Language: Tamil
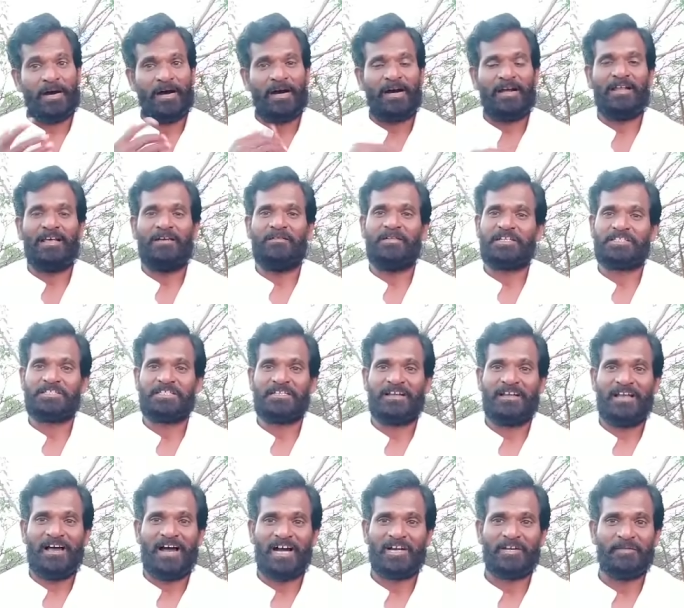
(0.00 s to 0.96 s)
பல
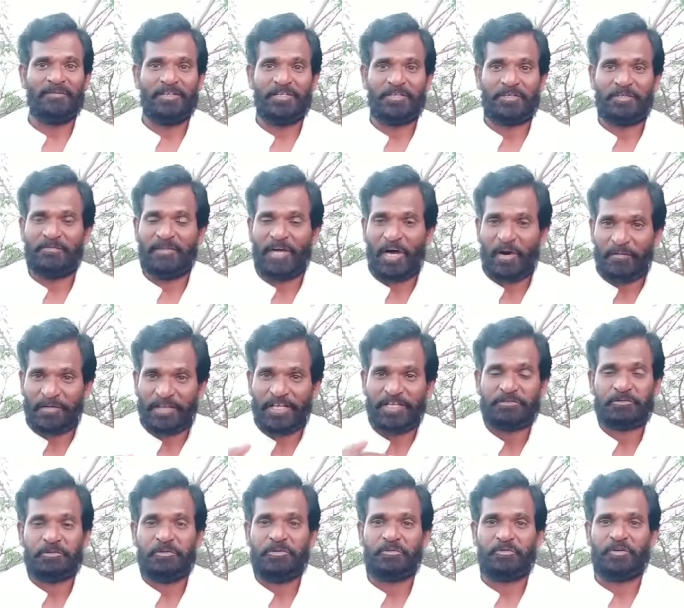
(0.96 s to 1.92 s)
வருஷங்கள் ஆகும் என்றும்
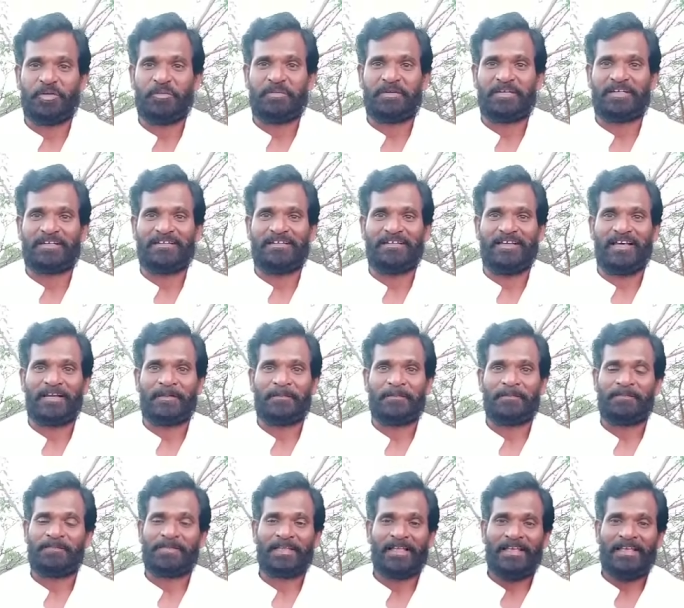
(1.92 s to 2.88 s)
அவரே சொல்லி குறிப்பிட்டிருக்கின்றார்